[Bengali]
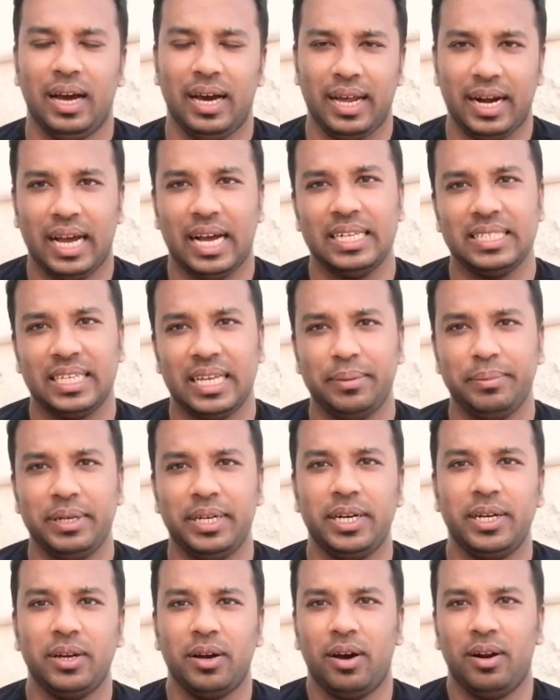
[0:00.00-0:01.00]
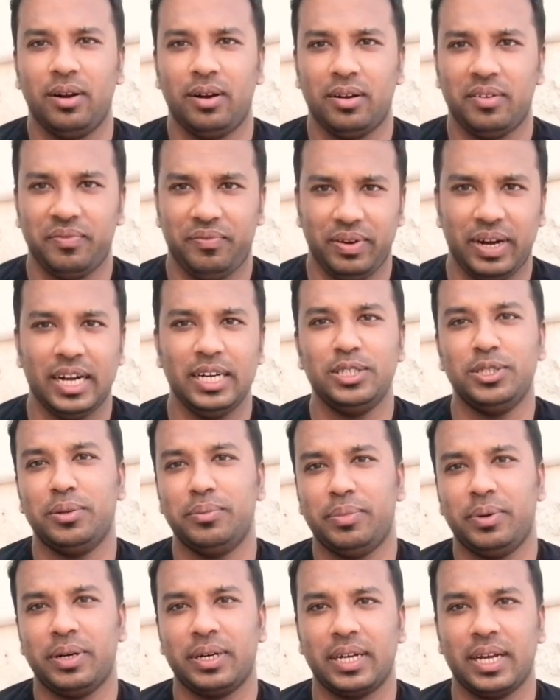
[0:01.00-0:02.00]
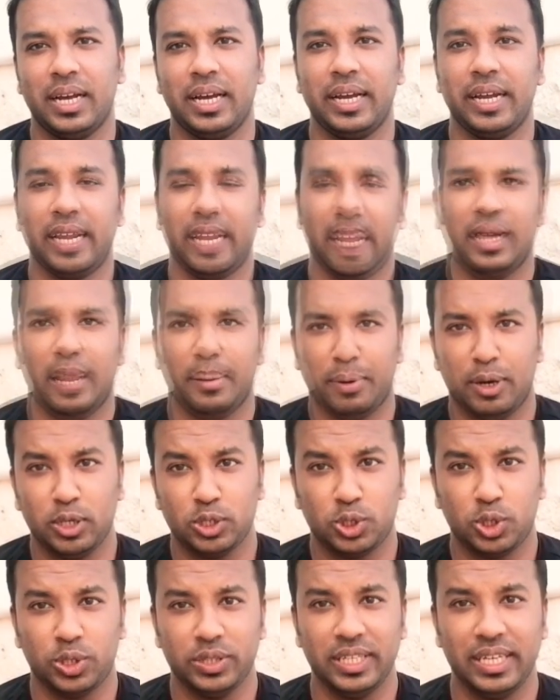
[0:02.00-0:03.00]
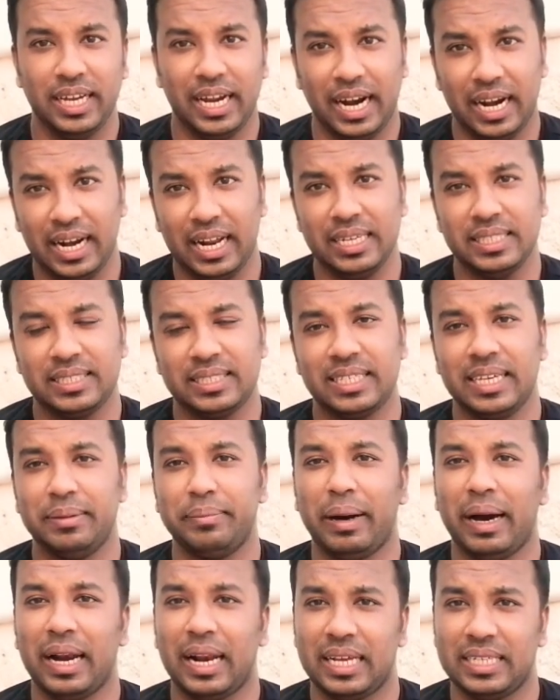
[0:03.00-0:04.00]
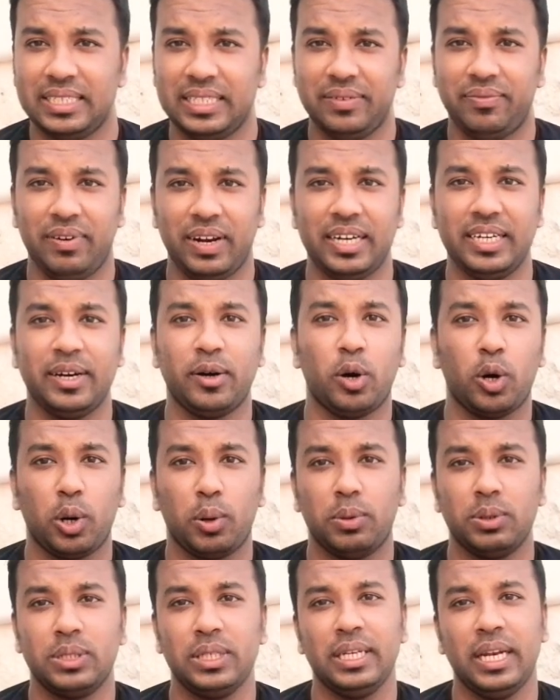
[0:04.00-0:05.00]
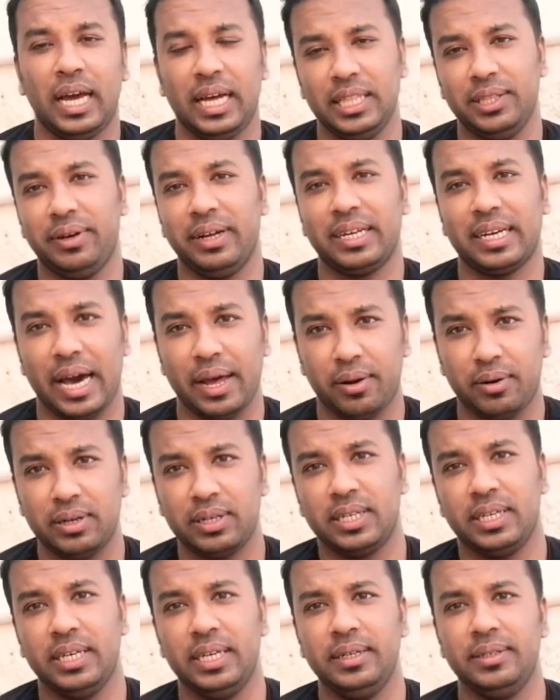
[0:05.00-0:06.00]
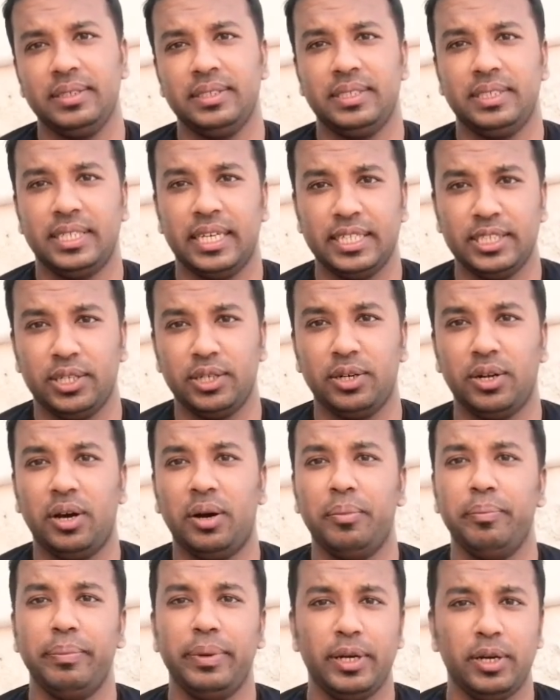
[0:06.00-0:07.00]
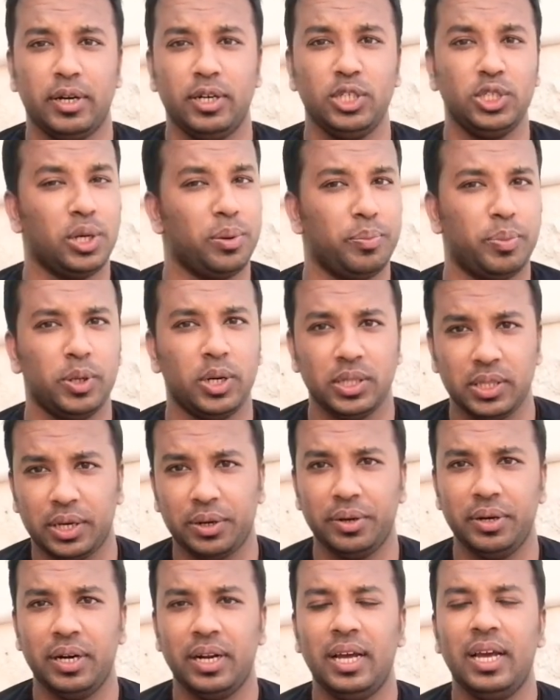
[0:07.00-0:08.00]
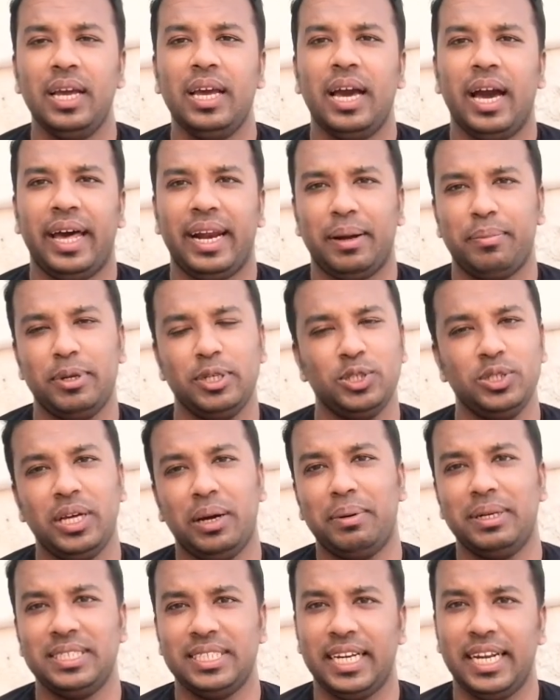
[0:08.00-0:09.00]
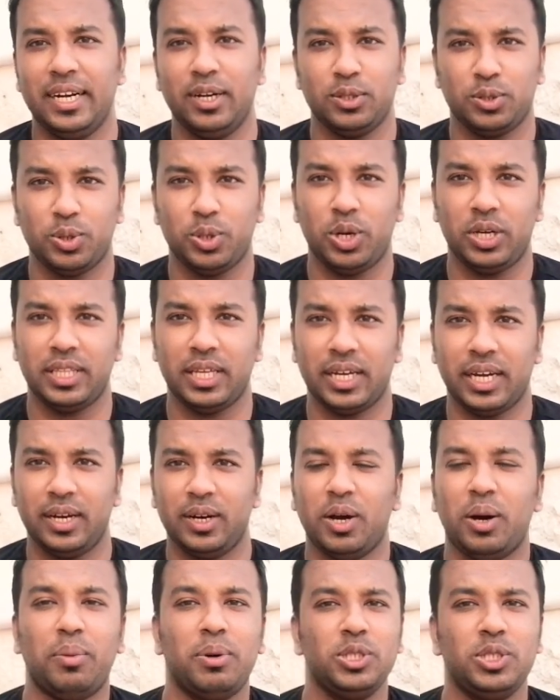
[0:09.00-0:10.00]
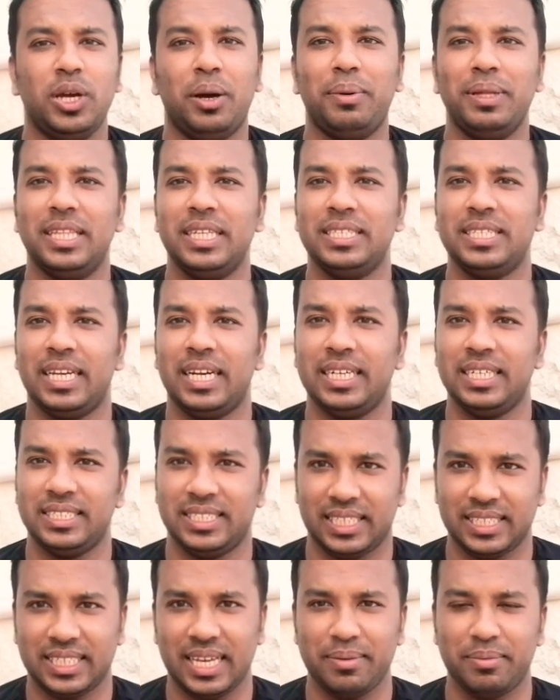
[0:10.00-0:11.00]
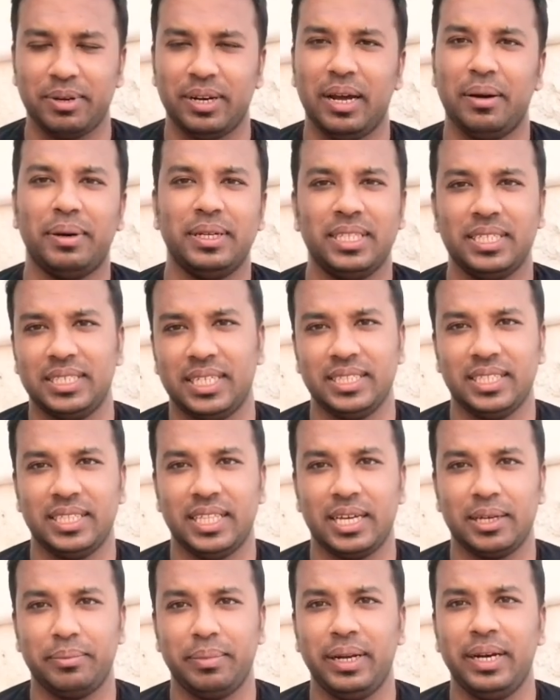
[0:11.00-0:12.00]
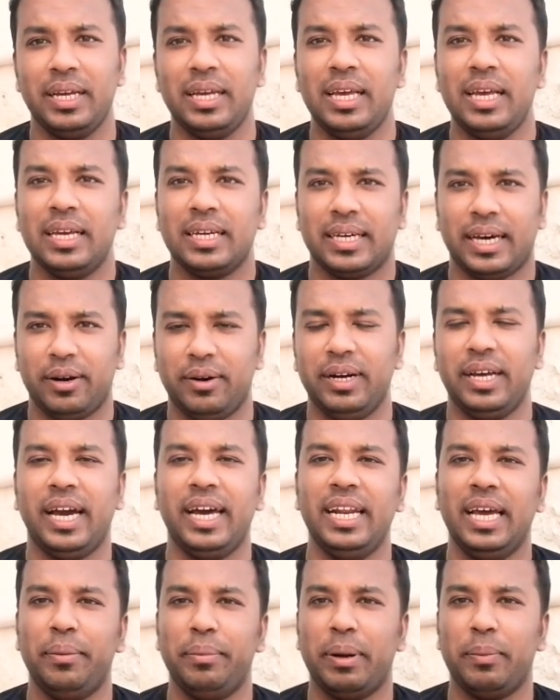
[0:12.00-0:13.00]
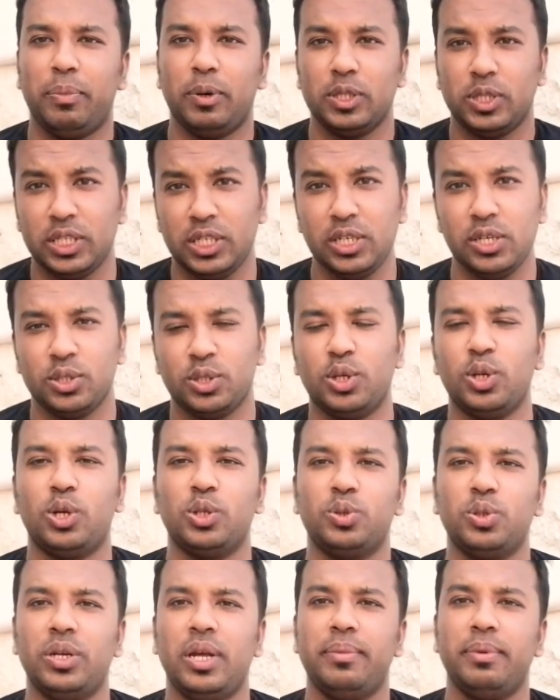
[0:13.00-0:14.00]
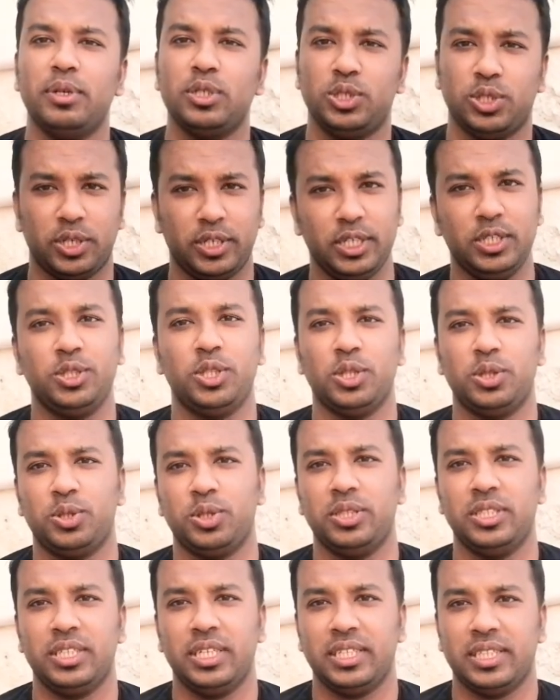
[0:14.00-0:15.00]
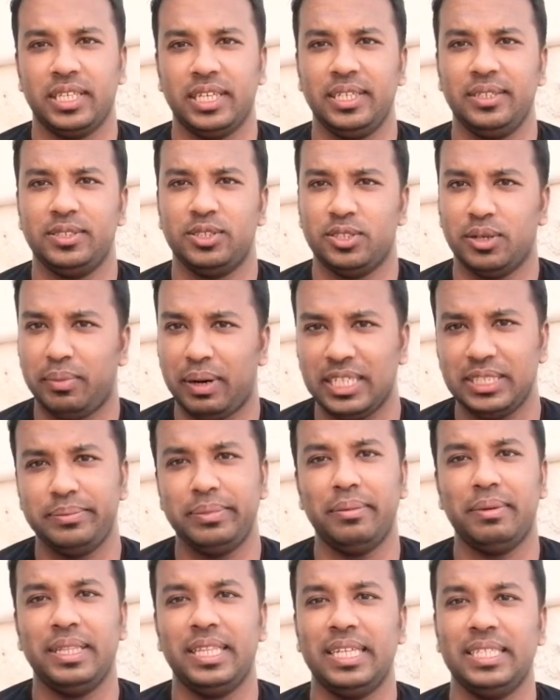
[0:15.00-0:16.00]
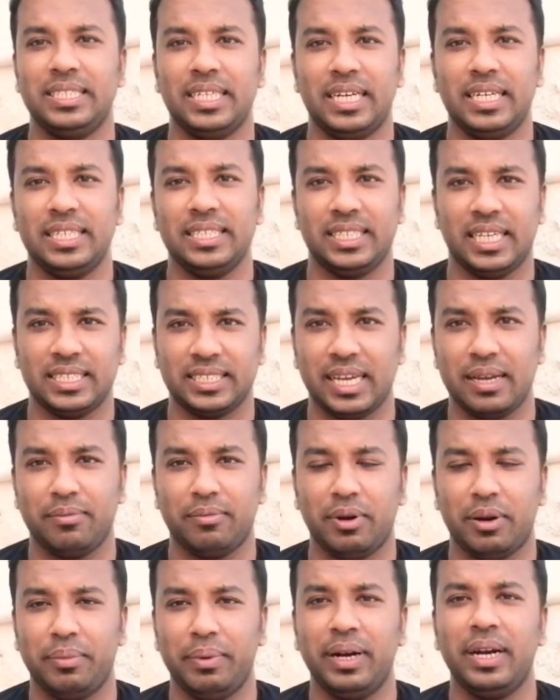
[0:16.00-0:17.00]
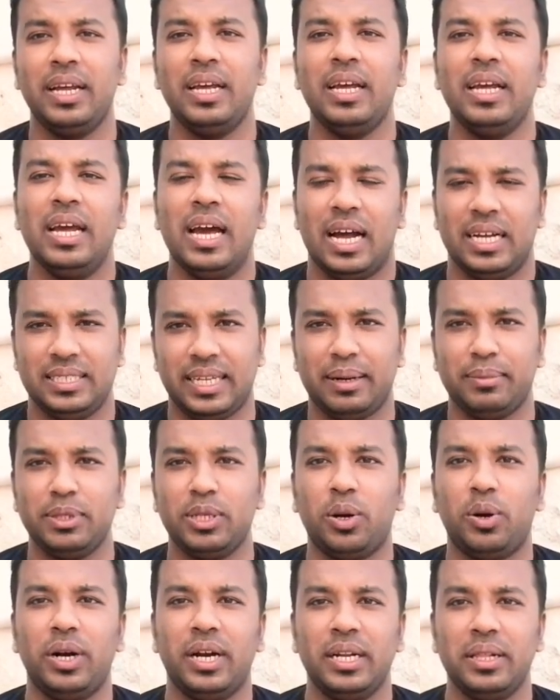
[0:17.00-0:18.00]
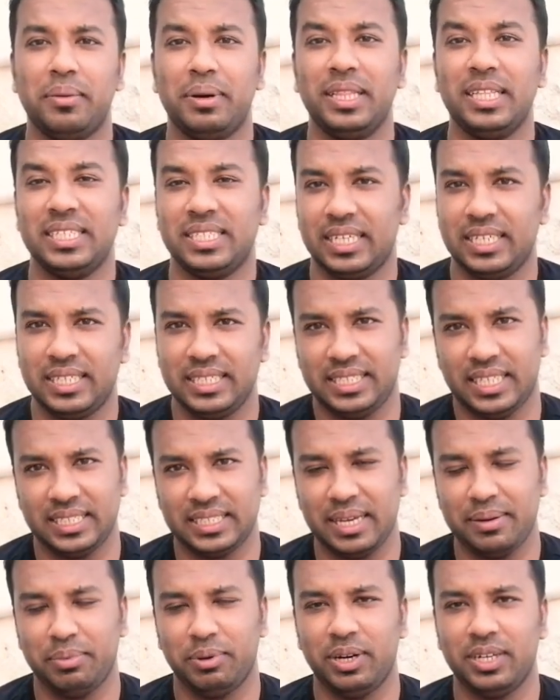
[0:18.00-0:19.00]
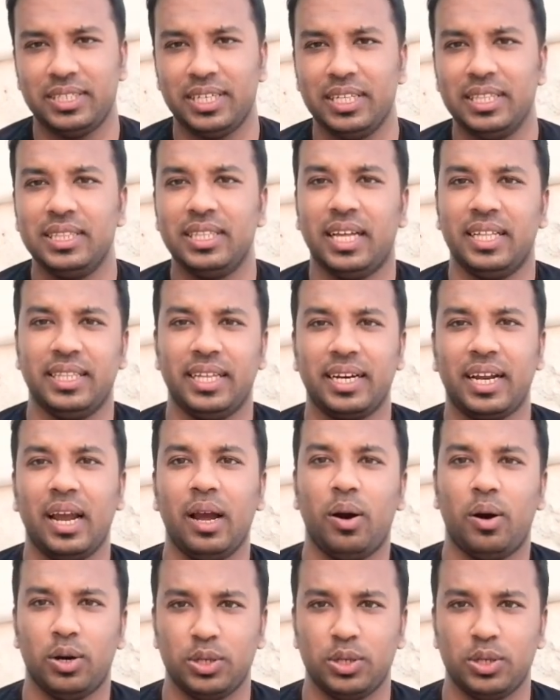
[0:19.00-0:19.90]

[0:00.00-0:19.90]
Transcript: আর আজকের ভিডিওটি হলো ফ্লাইট সম্পর্কে এবং সৌদি এয়ারলাইন্সকে বাংলাদেশে ফ্লাইটের অনুমতি না দেওয়ার কারণ কি সেজন্য ভিডিওটি সম্পূর্ণ দেখুন আর আপনি যদি আমার চ্যানেলে নতুন হয়ে থাকেন অবশ্যই আমাদের চ্যানেলটি সাবস্ক্রাইব করে আমাদের সাথে থাকবেন কারণ এখানে আমরা প্রতিনিয়ত নতুন এবং সঠিক তথ্য দিয়ে থাকি সমাজটি আমাদের চ্যানেলটি সাবস্ক্রাইব করবেন আর যারা আপনারা অলরেডি আমাদের চ্যানেলটি সাবস্ক্রাইব করেছেন তাদেরকে